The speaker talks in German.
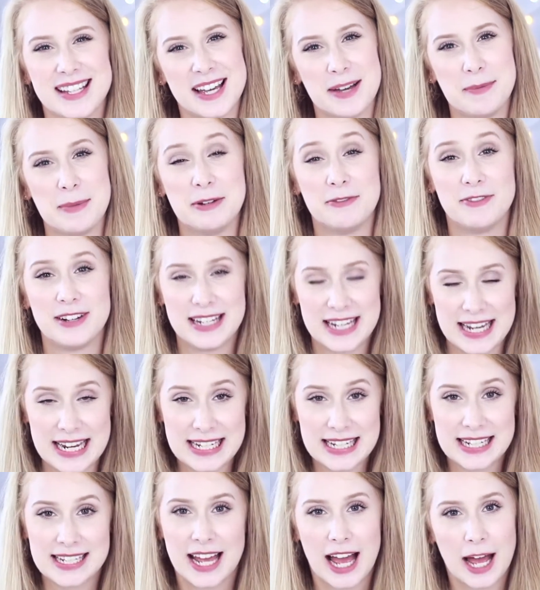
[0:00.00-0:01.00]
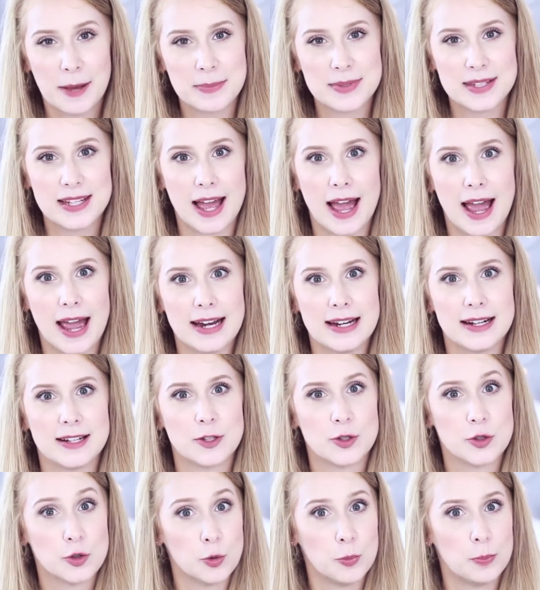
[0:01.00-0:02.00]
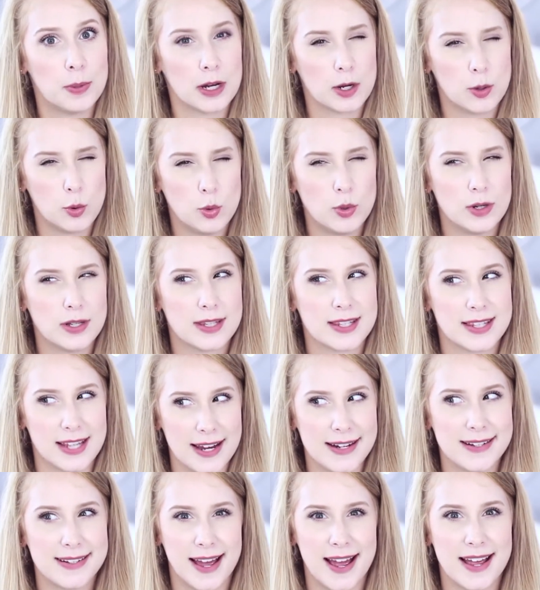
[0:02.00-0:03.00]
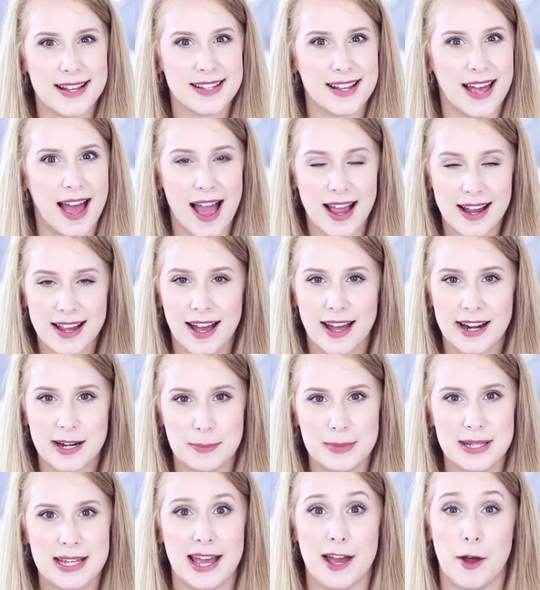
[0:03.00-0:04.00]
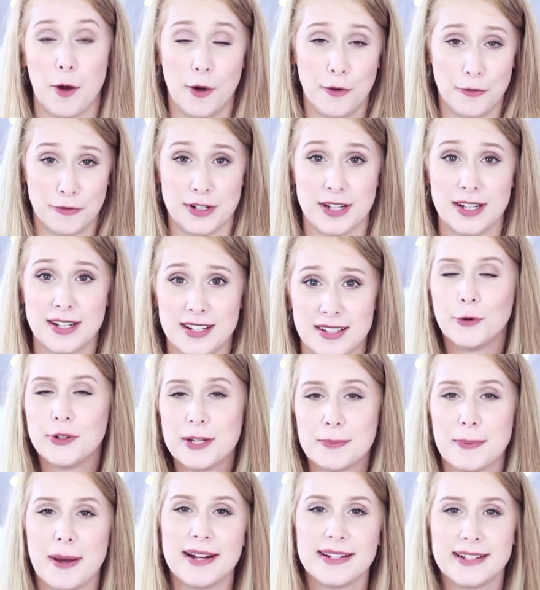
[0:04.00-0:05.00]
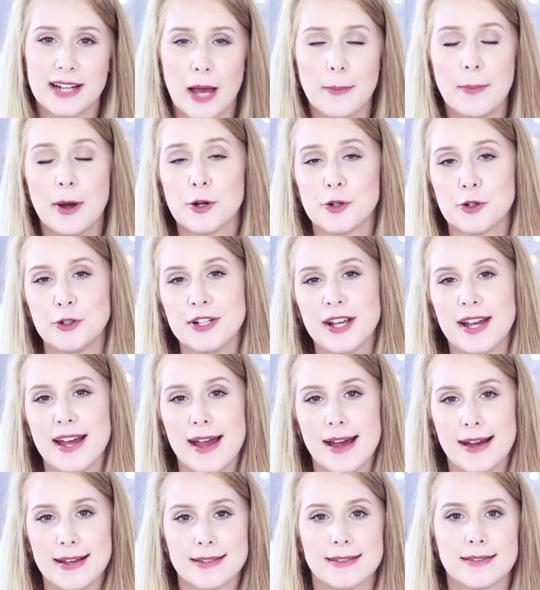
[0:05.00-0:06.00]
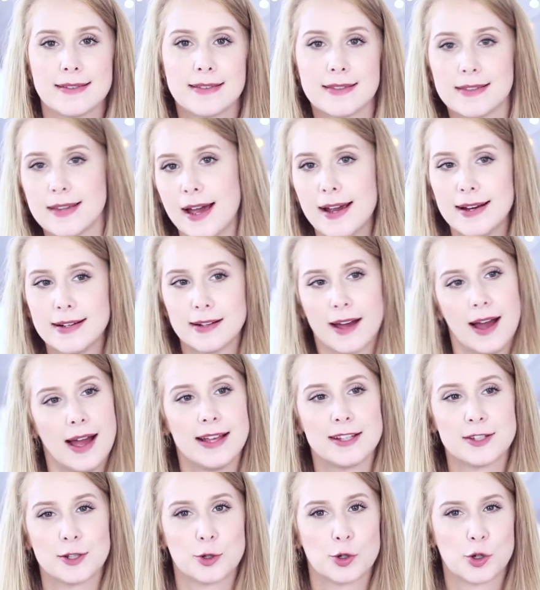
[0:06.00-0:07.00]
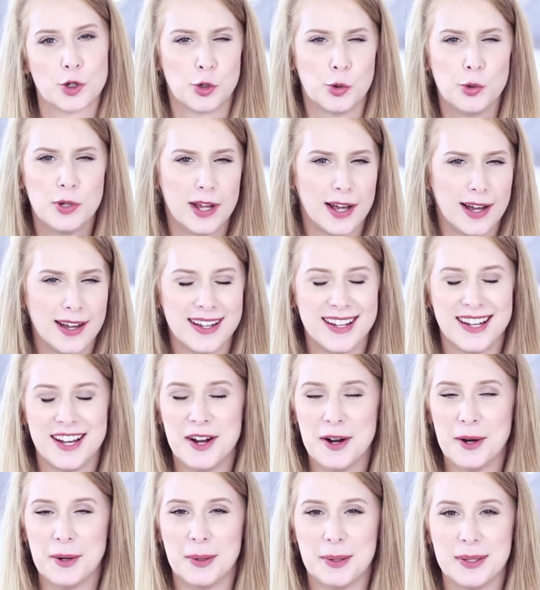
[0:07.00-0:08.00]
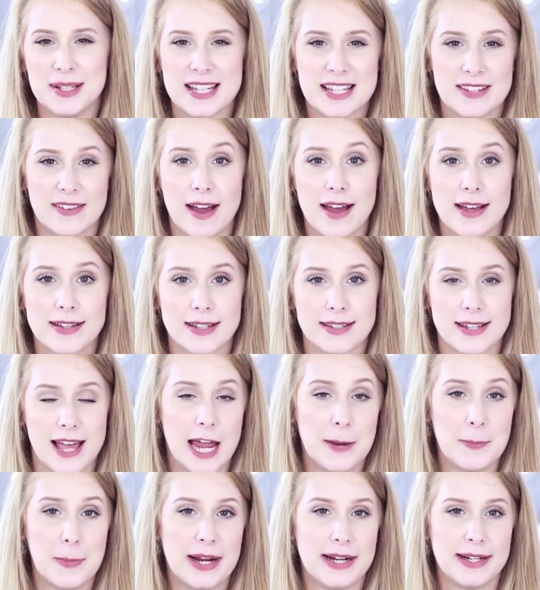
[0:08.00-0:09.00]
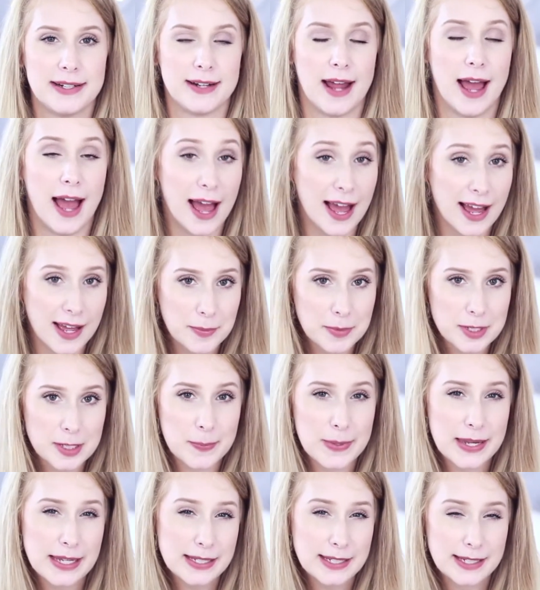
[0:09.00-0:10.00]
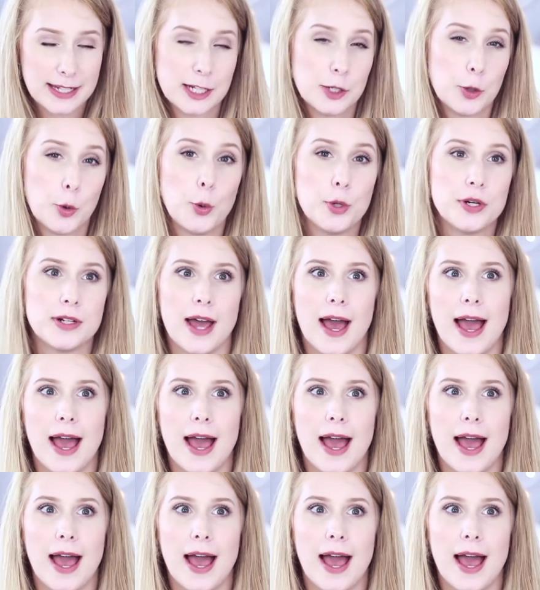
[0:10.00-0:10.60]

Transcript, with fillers: ähm, in Venedig haben sie eine super coole Zeitreise-Akademie eröffnet. Und die beiden haben auch schon ihre ersten Zeitreise-Schüler. Und zwar ist es einmal ein Haremsmädchen und